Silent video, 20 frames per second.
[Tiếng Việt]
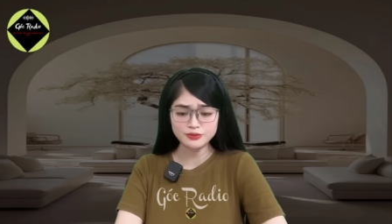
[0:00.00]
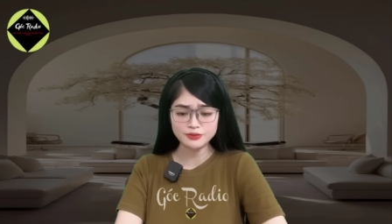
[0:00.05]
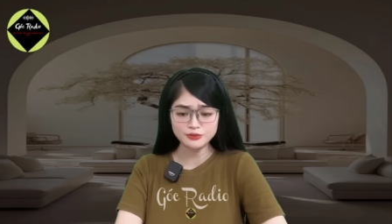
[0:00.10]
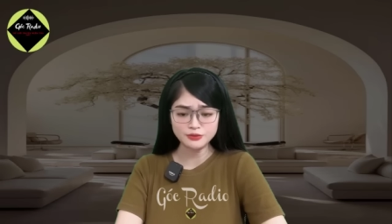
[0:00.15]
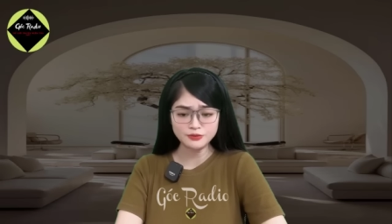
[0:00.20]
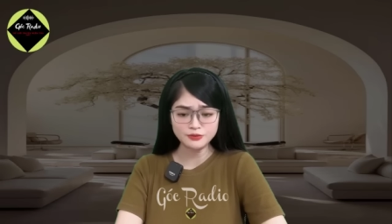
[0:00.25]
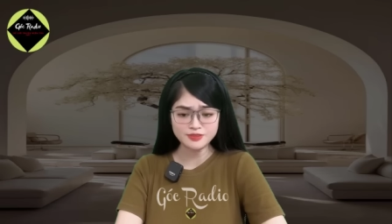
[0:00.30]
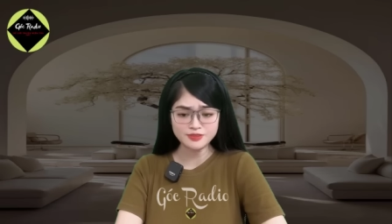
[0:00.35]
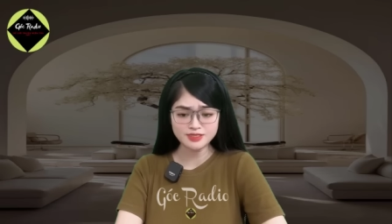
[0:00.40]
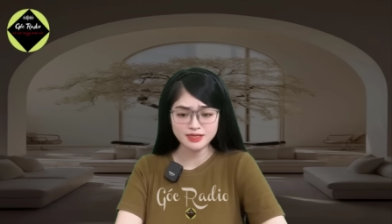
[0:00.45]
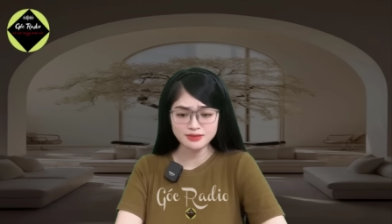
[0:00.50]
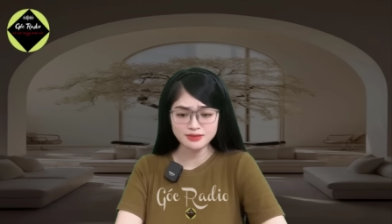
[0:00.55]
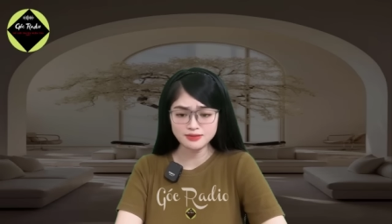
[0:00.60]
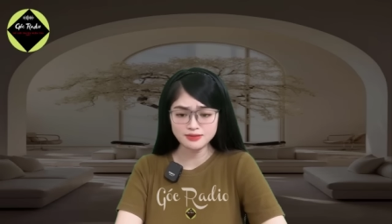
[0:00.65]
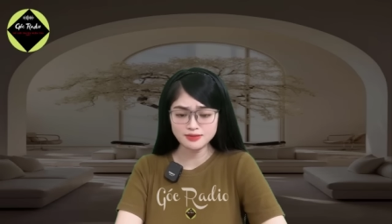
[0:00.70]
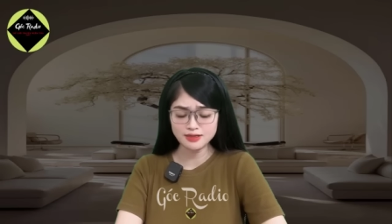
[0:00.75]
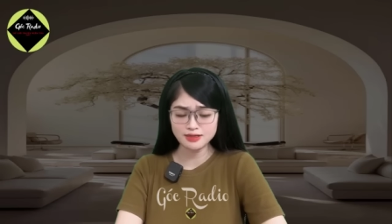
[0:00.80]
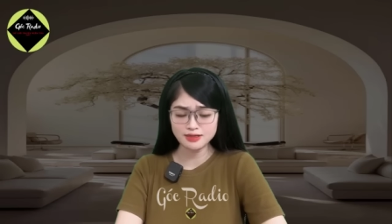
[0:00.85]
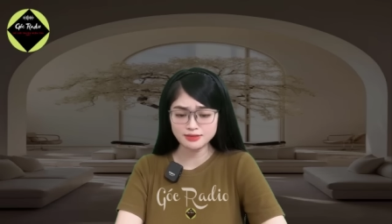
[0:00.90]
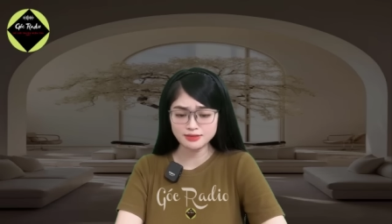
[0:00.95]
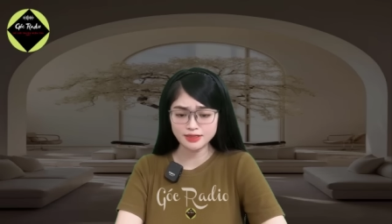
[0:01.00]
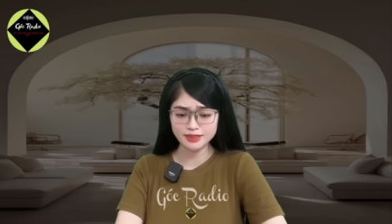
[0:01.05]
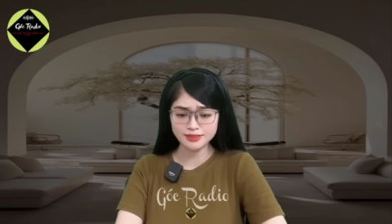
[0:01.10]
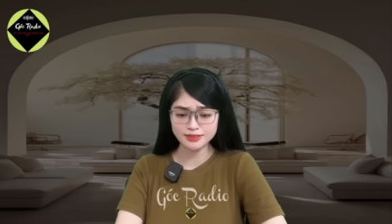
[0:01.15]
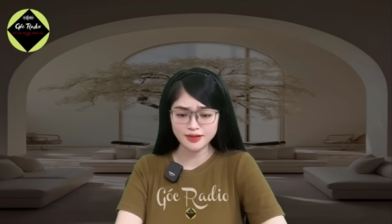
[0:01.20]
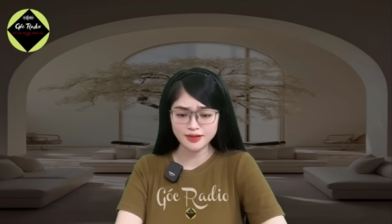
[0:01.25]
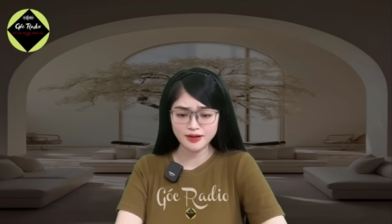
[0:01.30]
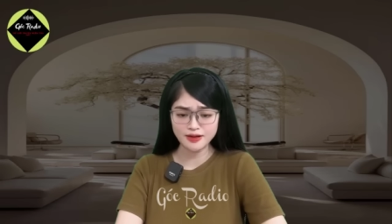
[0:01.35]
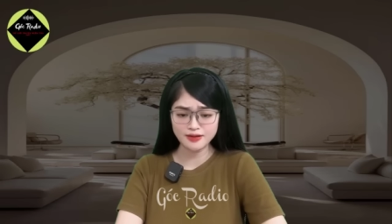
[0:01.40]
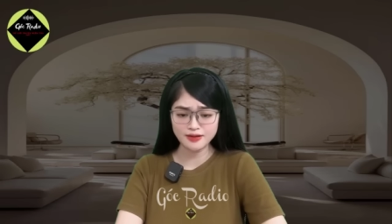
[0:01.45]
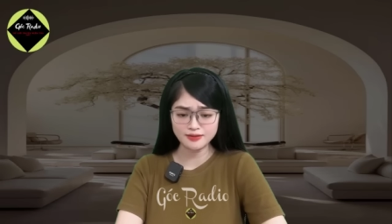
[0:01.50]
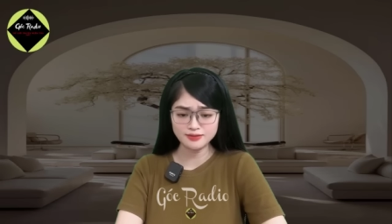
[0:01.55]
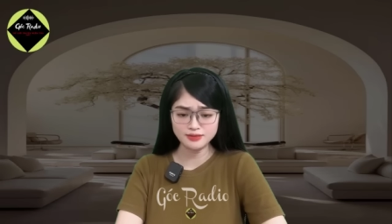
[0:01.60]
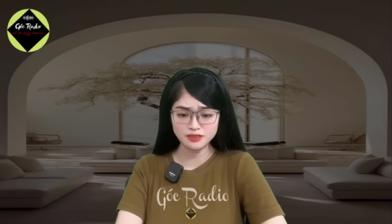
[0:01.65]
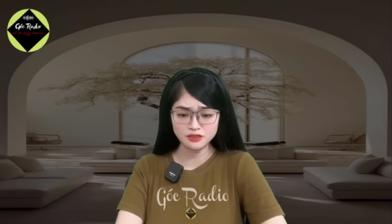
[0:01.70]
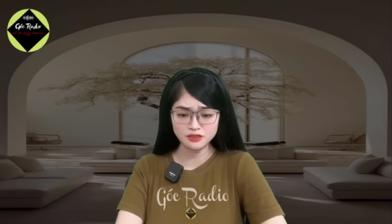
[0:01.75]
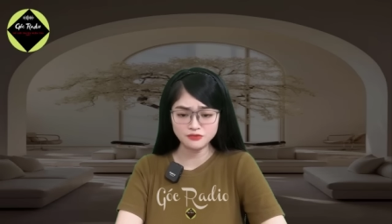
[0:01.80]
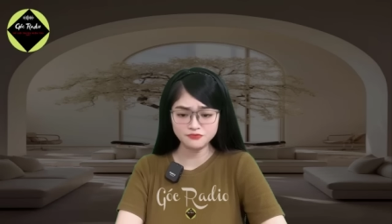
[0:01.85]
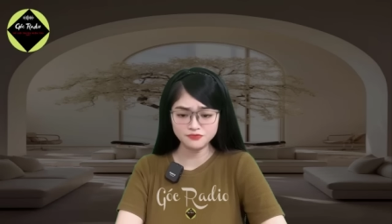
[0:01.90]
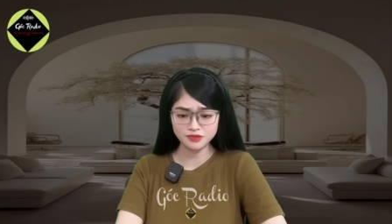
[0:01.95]
ôm sát cơ thể gầy gò
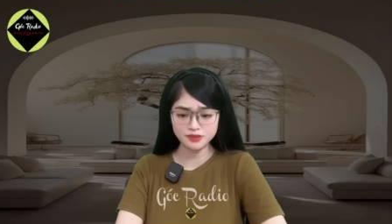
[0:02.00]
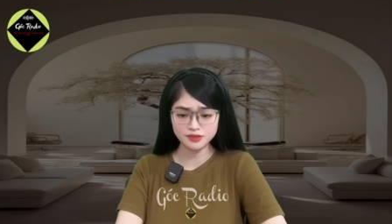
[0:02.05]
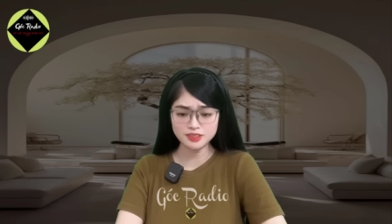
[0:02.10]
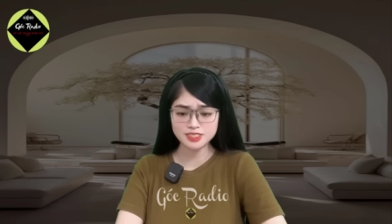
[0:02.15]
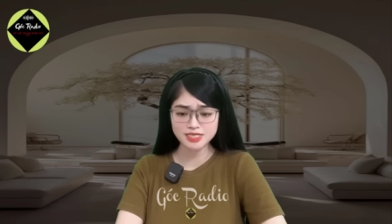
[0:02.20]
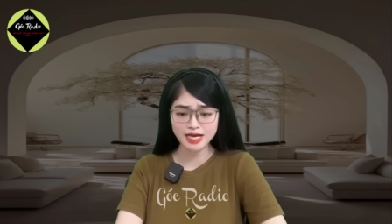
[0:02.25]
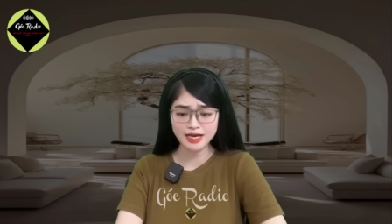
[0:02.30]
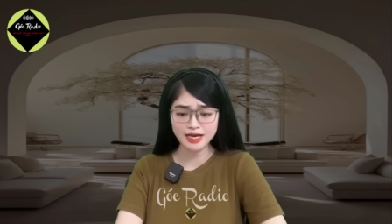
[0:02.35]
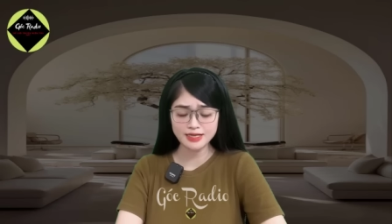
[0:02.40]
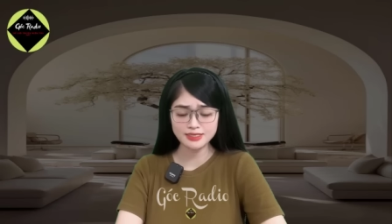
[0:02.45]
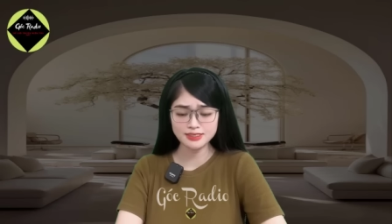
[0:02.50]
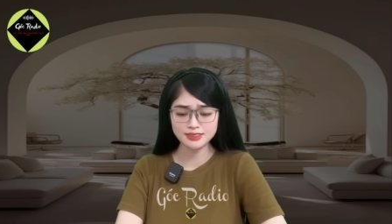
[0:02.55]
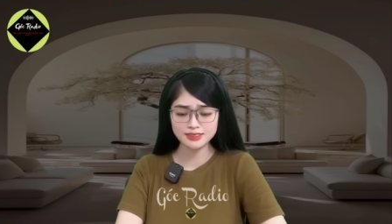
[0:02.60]
nhưng vững chãi.